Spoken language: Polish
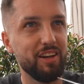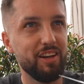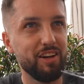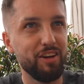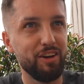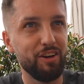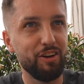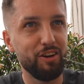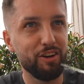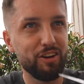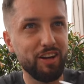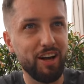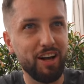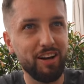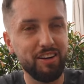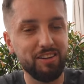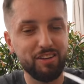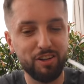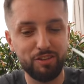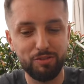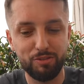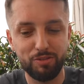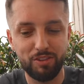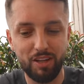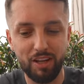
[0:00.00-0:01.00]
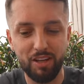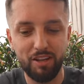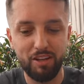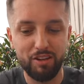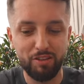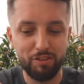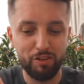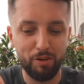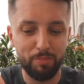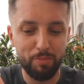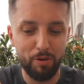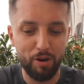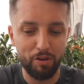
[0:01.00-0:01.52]
dobrze. Lokalne tutaj
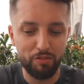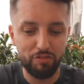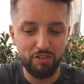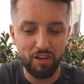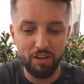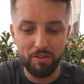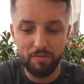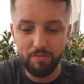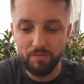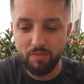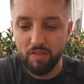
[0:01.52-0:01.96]
dobrocie.